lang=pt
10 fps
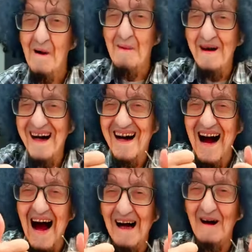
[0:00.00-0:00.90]

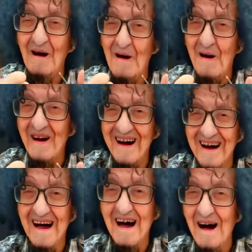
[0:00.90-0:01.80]
Obrigado, Curi.
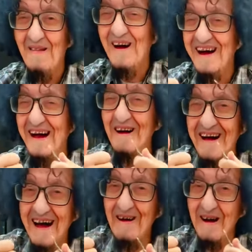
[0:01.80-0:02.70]
Vocês
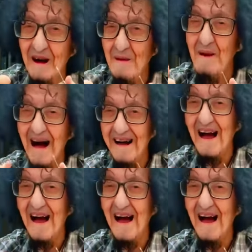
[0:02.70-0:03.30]
são demais.